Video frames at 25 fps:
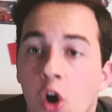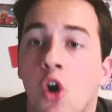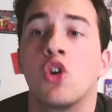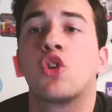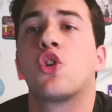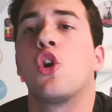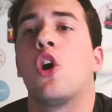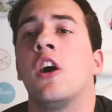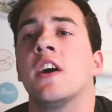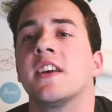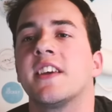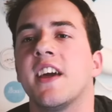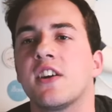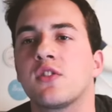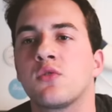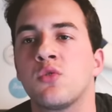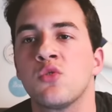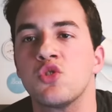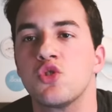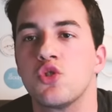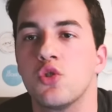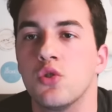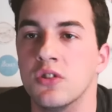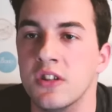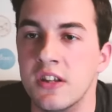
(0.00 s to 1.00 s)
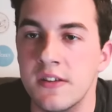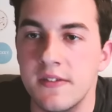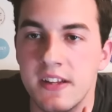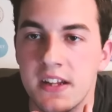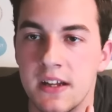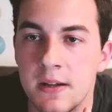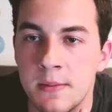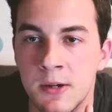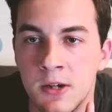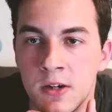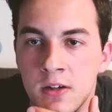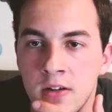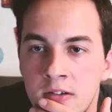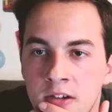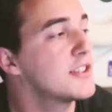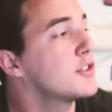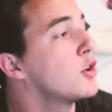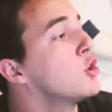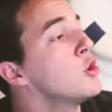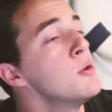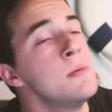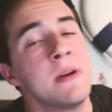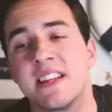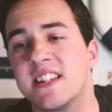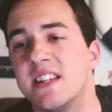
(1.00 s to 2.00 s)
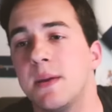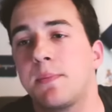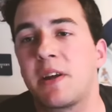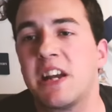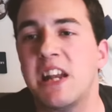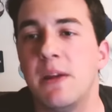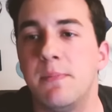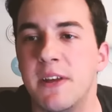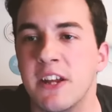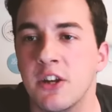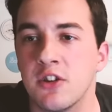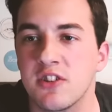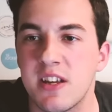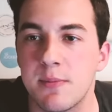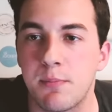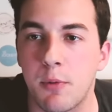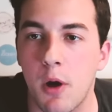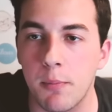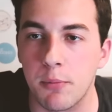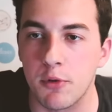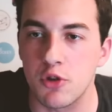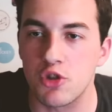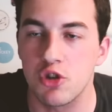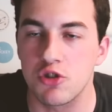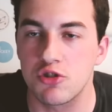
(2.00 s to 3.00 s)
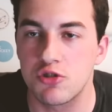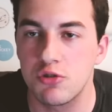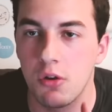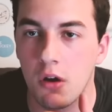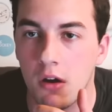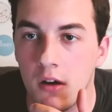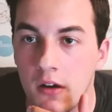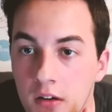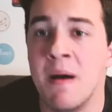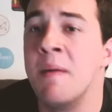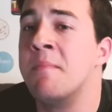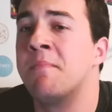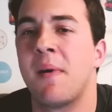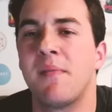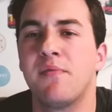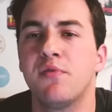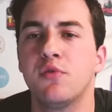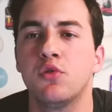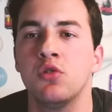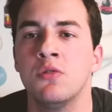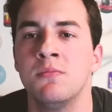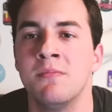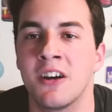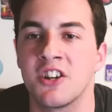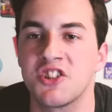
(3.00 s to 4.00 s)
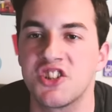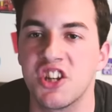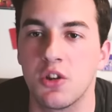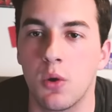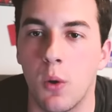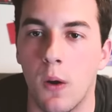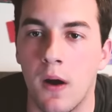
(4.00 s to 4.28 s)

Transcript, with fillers: mais euh, encore un carton jaune, évidemment. Attends, le mec s'est pris les pieds dans ses propres chaussures. Même pas foutu de marcher